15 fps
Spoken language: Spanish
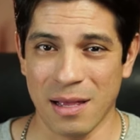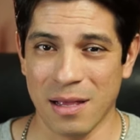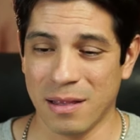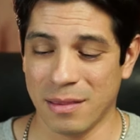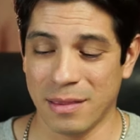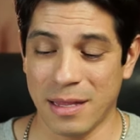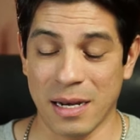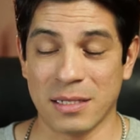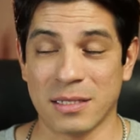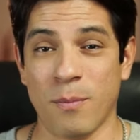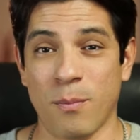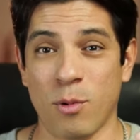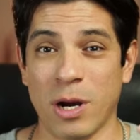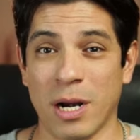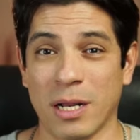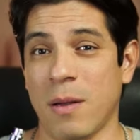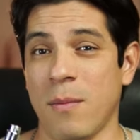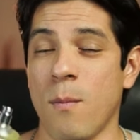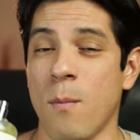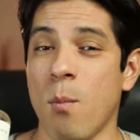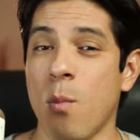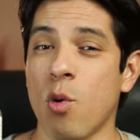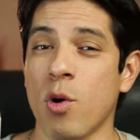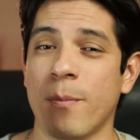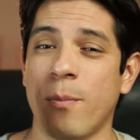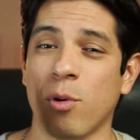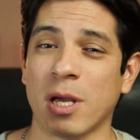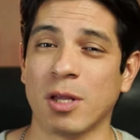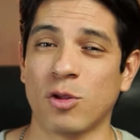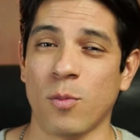tienes que ponerte muy
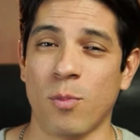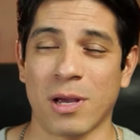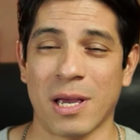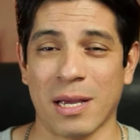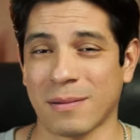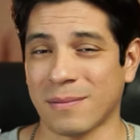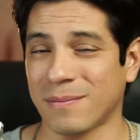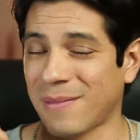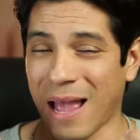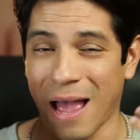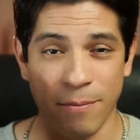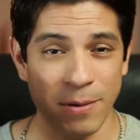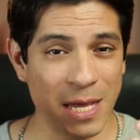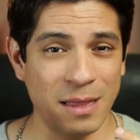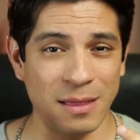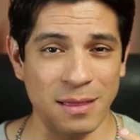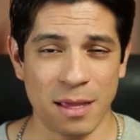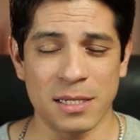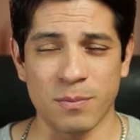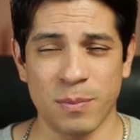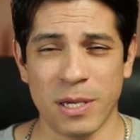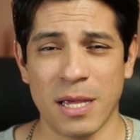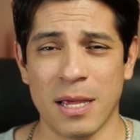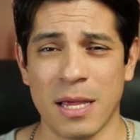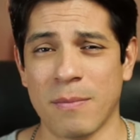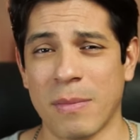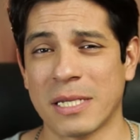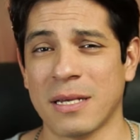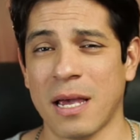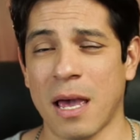poquito porque avienta, despide
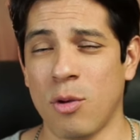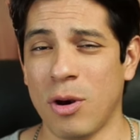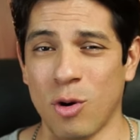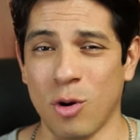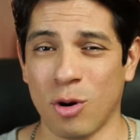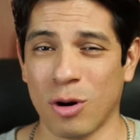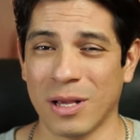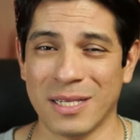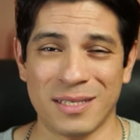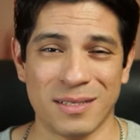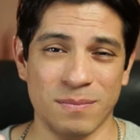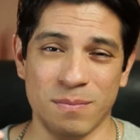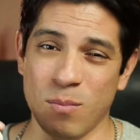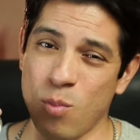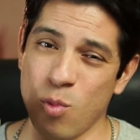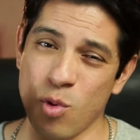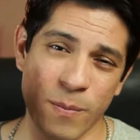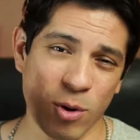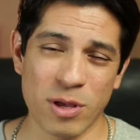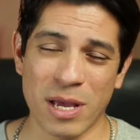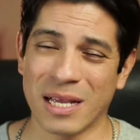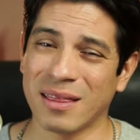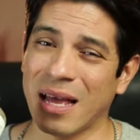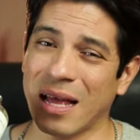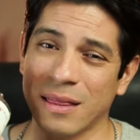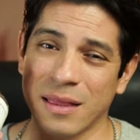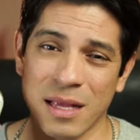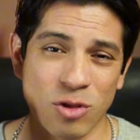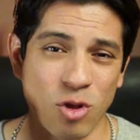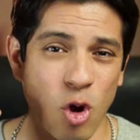demasiado el olor, es muy
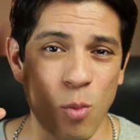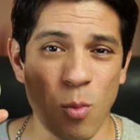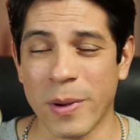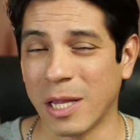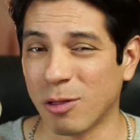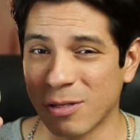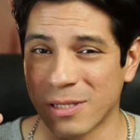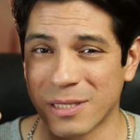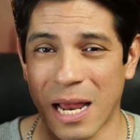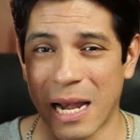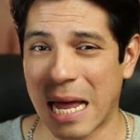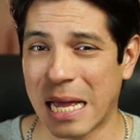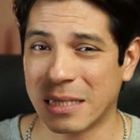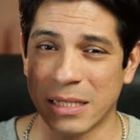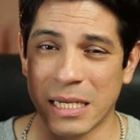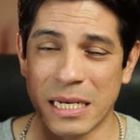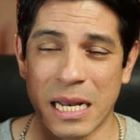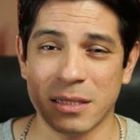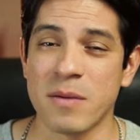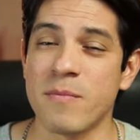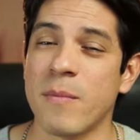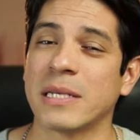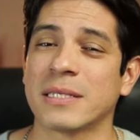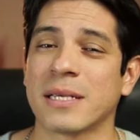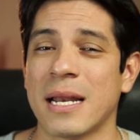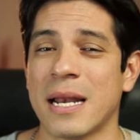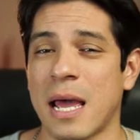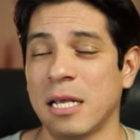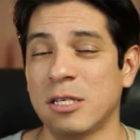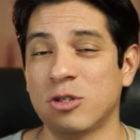proyectante en todo momento, está lanza y lanza y más que
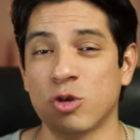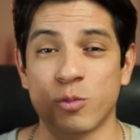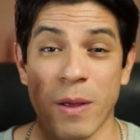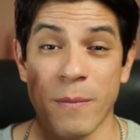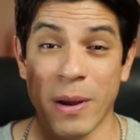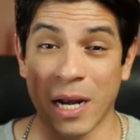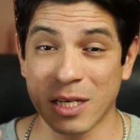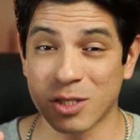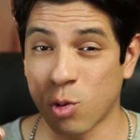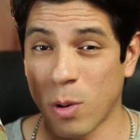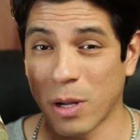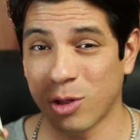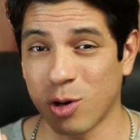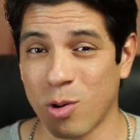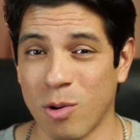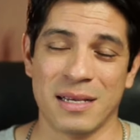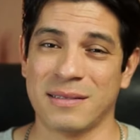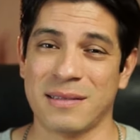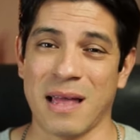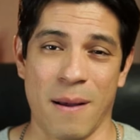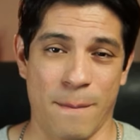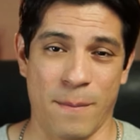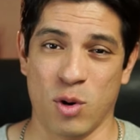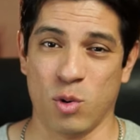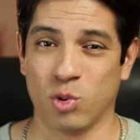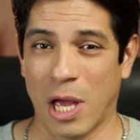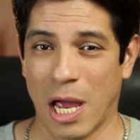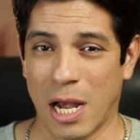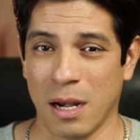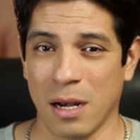nada en sus primeras cuatro horas está
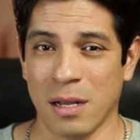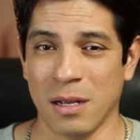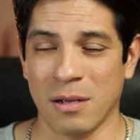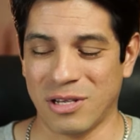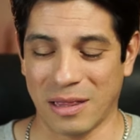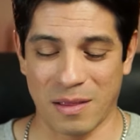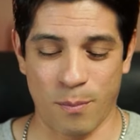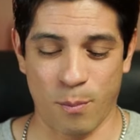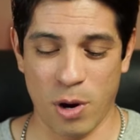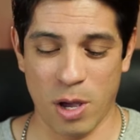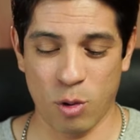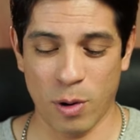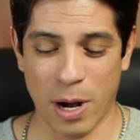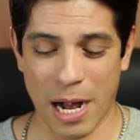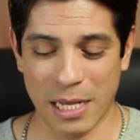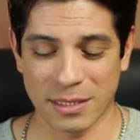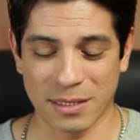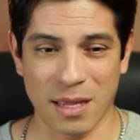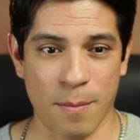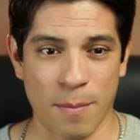brutal. O sea, te puede durar hasta